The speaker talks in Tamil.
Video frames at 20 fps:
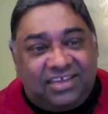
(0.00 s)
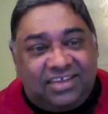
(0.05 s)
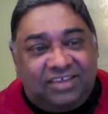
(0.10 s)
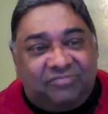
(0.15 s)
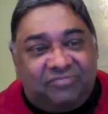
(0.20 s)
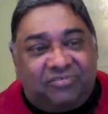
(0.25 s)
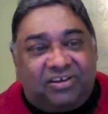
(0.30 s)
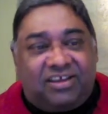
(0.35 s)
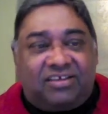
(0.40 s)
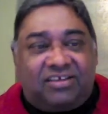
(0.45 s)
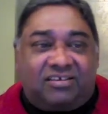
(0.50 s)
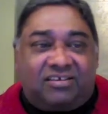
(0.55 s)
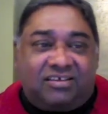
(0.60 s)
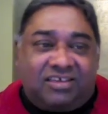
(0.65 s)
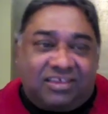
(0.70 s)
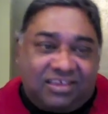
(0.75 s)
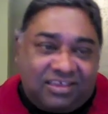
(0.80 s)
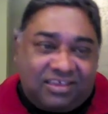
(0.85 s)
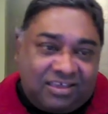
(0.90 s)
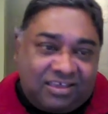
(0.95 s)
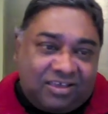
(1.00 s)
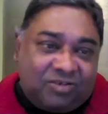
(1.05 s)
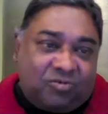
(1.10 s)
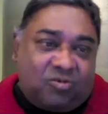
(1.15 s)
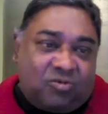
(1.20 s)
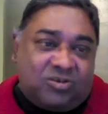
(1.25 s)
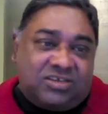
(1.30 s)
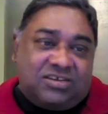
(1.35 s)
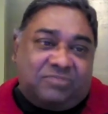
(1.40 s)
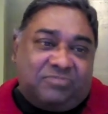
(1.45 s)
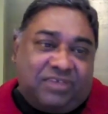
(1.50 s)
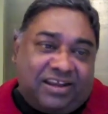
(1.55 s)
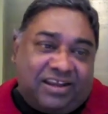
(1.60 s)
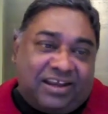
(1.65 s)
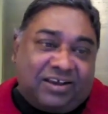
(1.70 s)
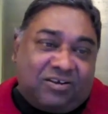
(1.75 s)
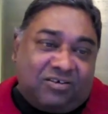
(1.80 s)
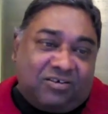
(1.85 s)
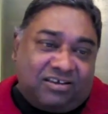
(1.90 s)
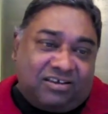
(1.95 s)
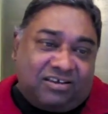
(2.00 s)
இவரை கொஞ்சம் இறக்கு